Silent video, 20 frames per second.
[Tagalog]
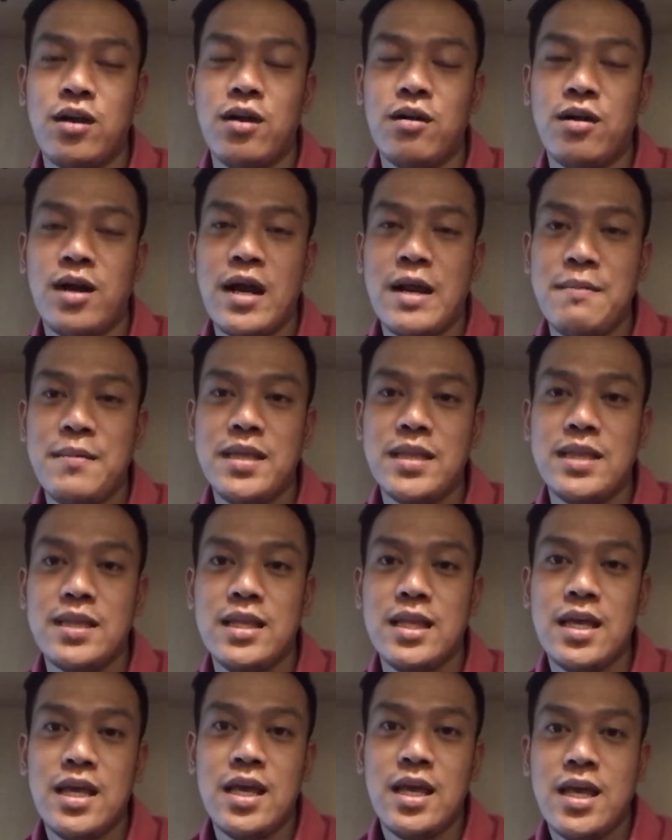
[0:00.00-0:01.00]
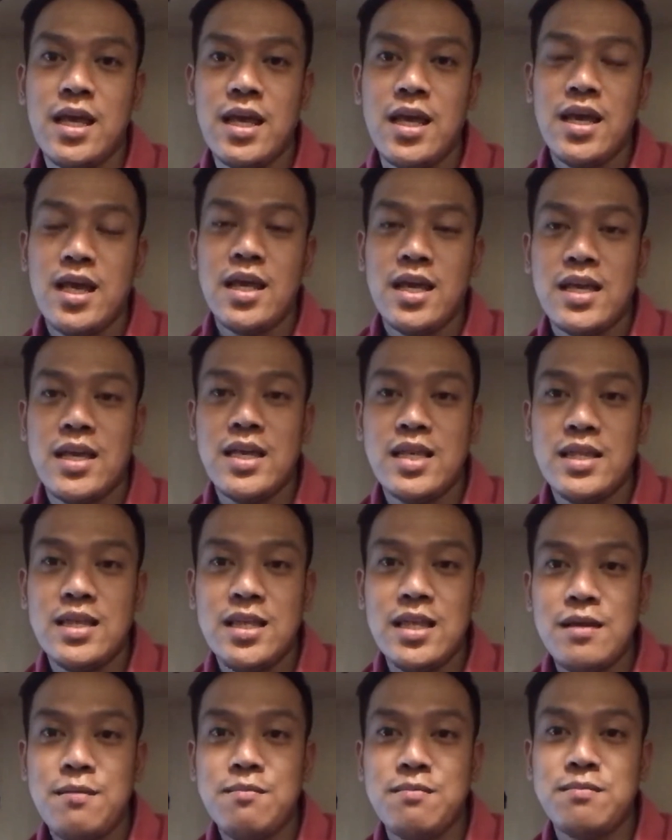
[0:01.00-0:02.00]
I mean,
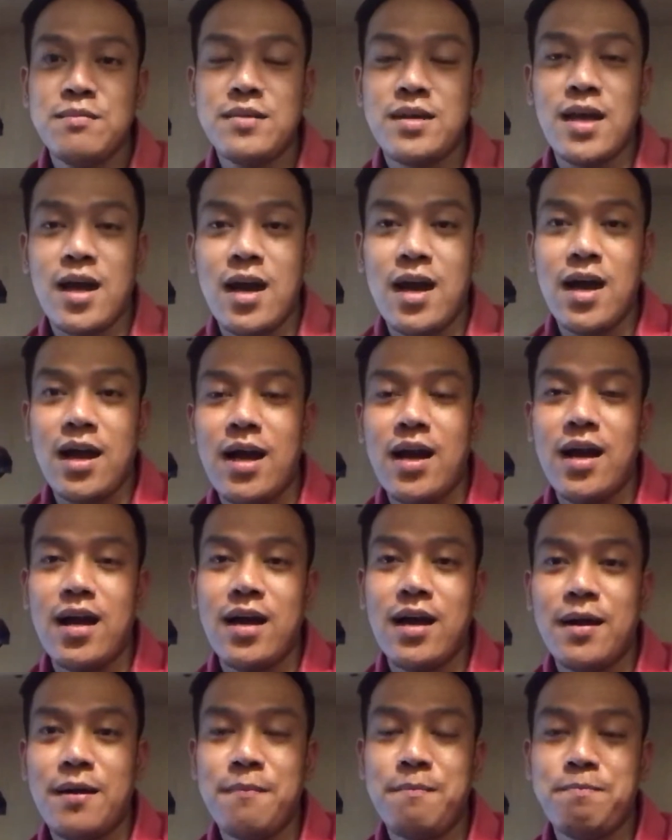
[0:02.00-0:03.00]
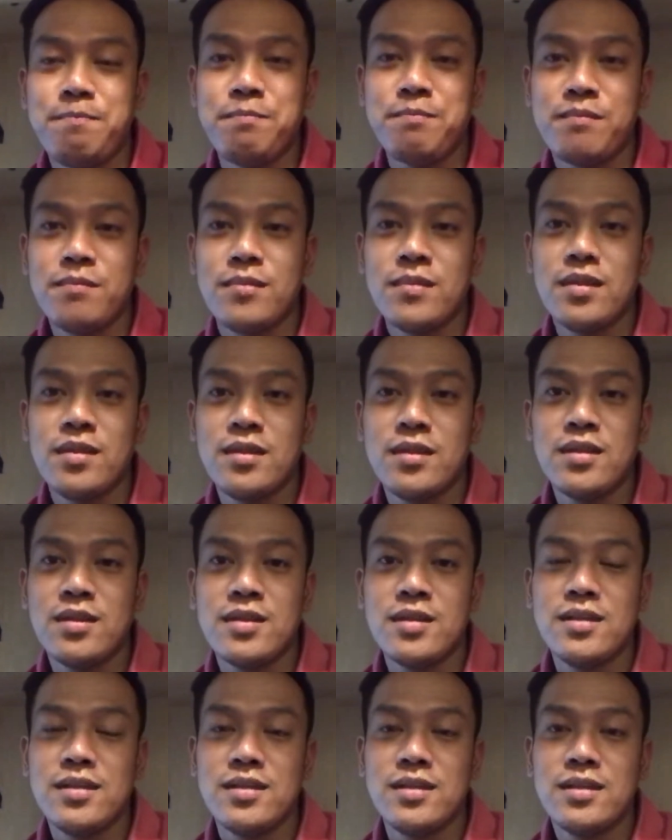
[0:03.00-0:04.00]
hindi ka um,
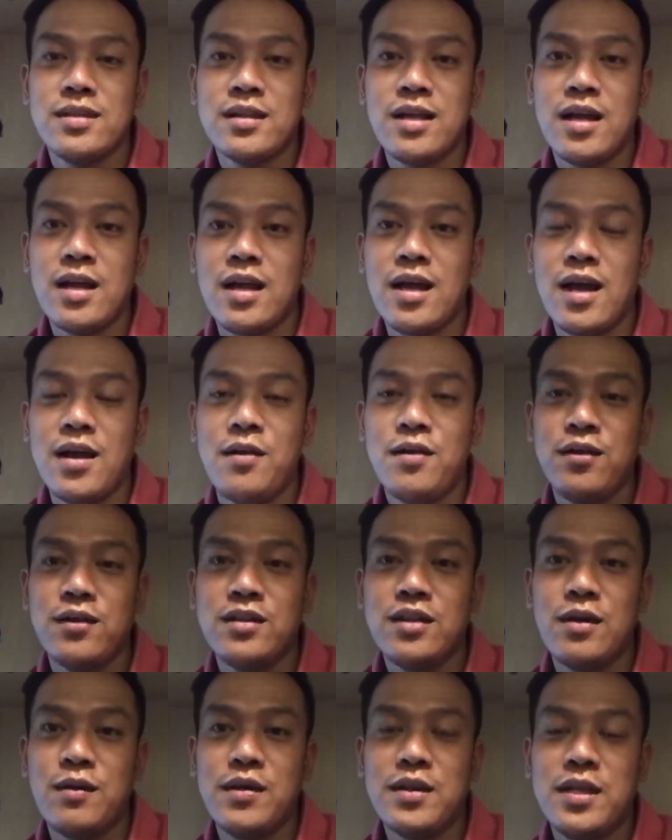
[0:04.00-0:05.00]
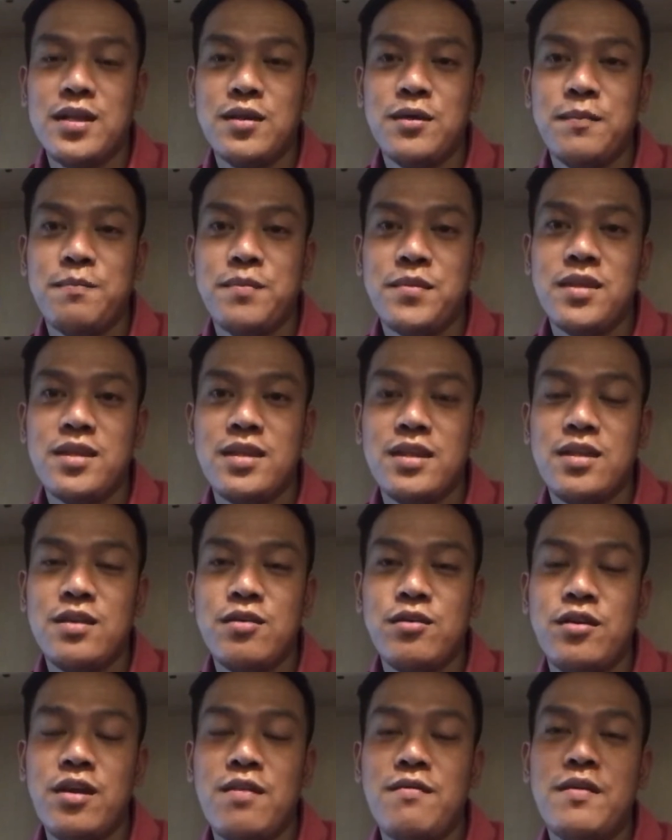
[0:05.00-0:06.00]
nag ano, tawag dito.
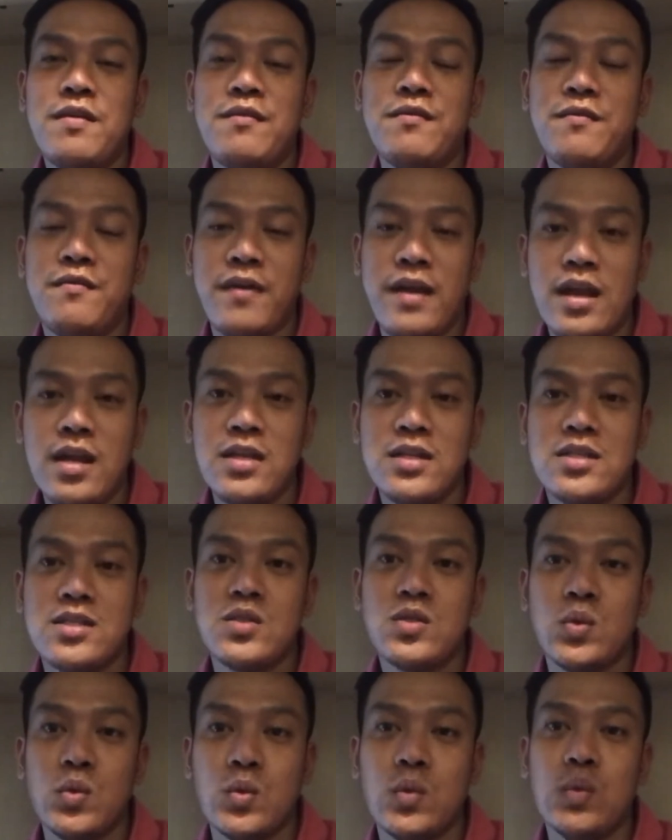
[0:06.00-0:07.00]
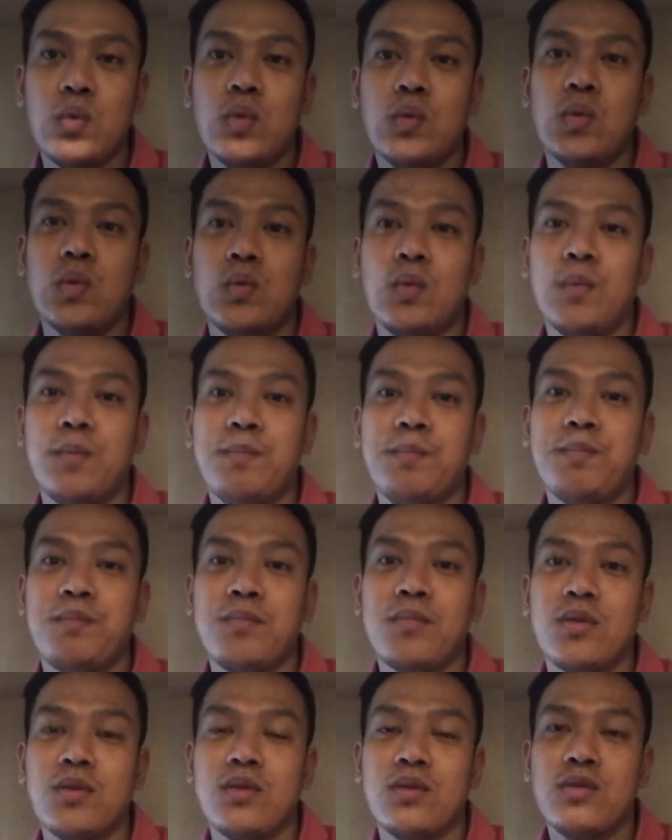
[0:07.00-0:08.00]
You never fails to
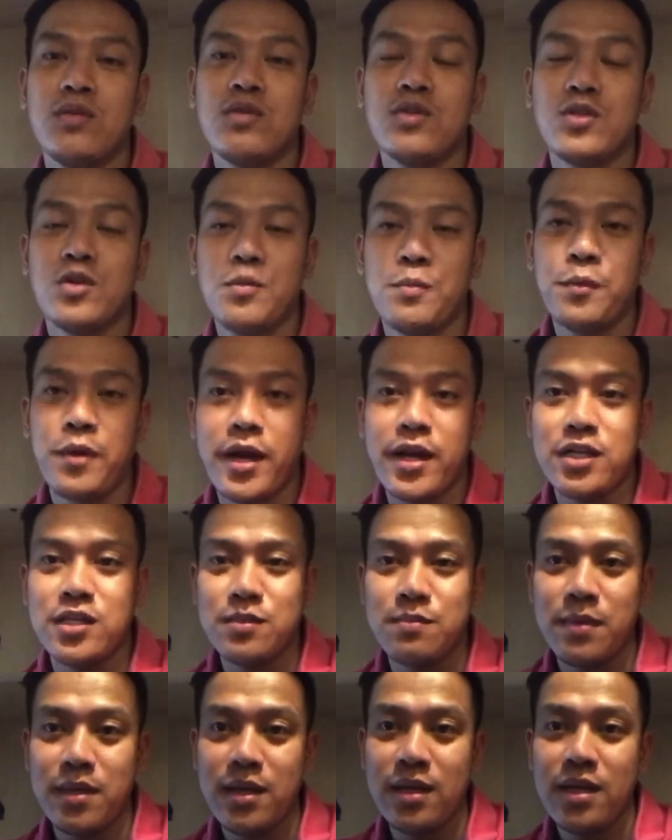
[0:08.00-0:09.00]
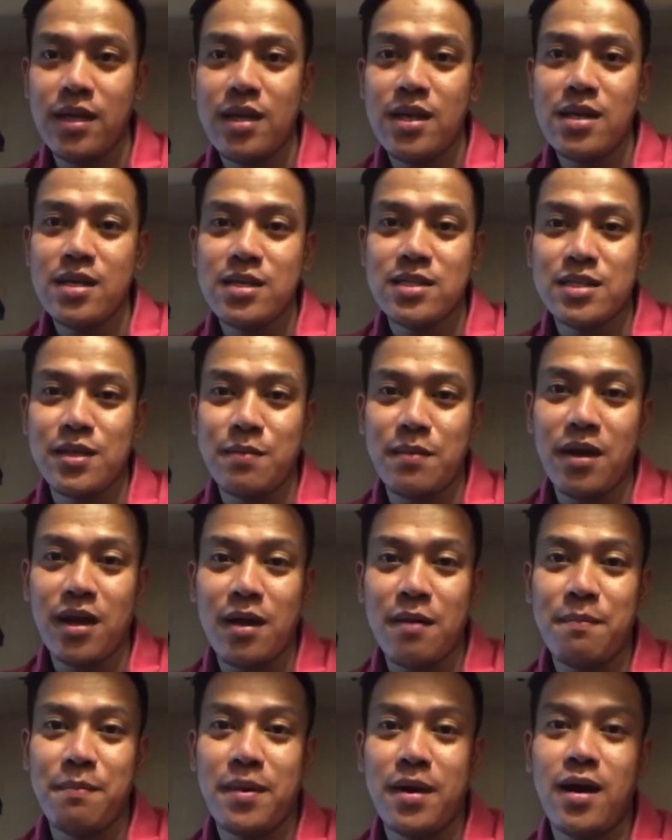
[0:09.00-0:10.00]
to surprise me sa mga
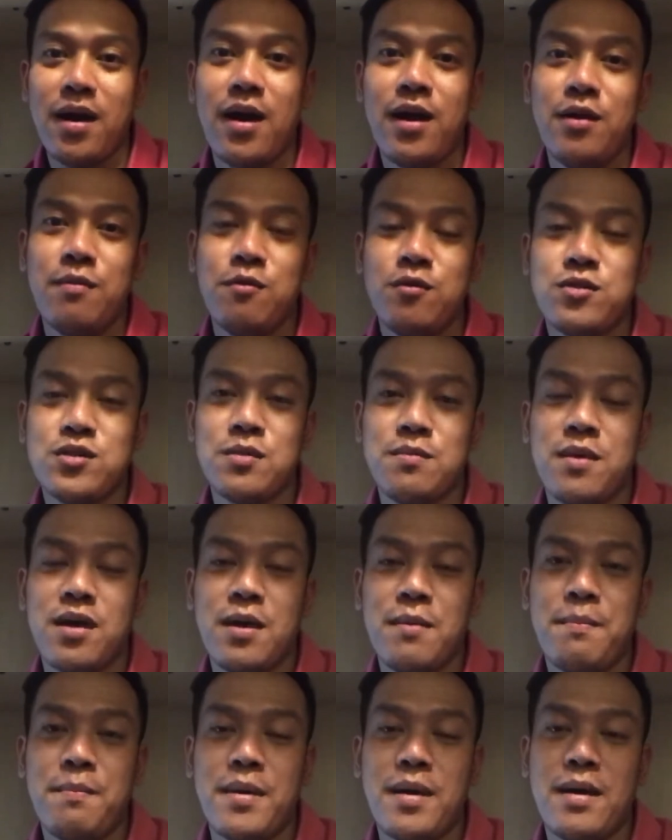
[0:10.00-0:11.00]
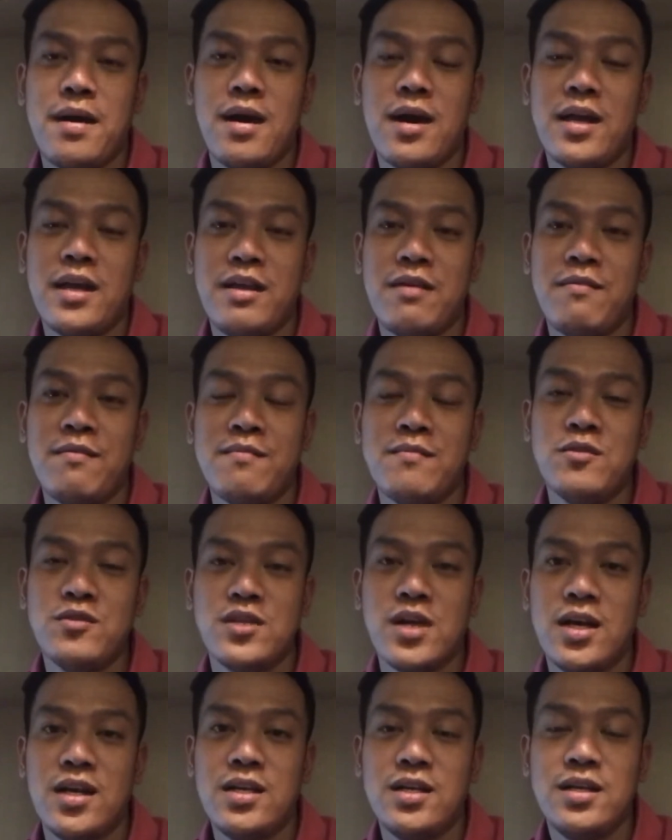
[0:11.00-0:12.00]
pa ano mo, sa mga pa-gift mo
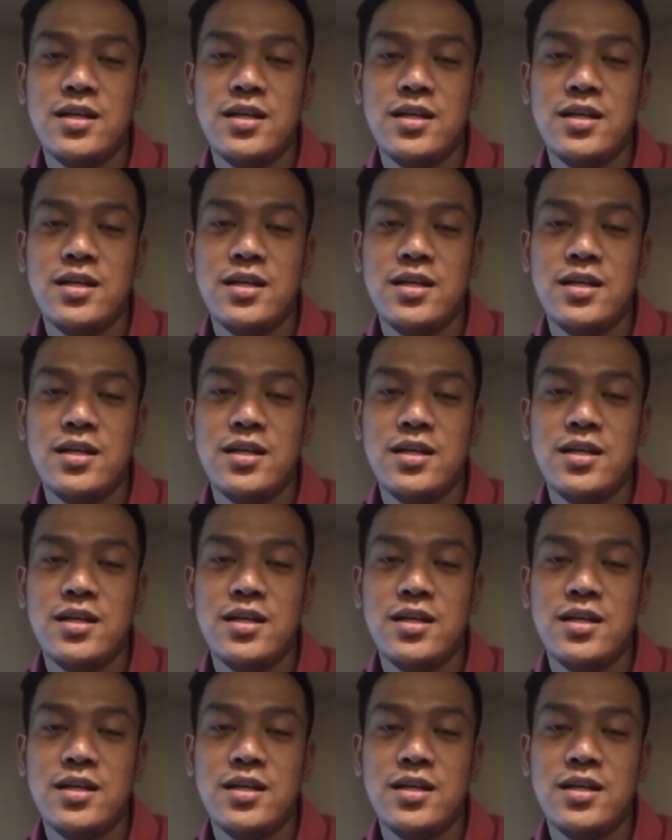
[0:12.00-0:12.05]
diyan.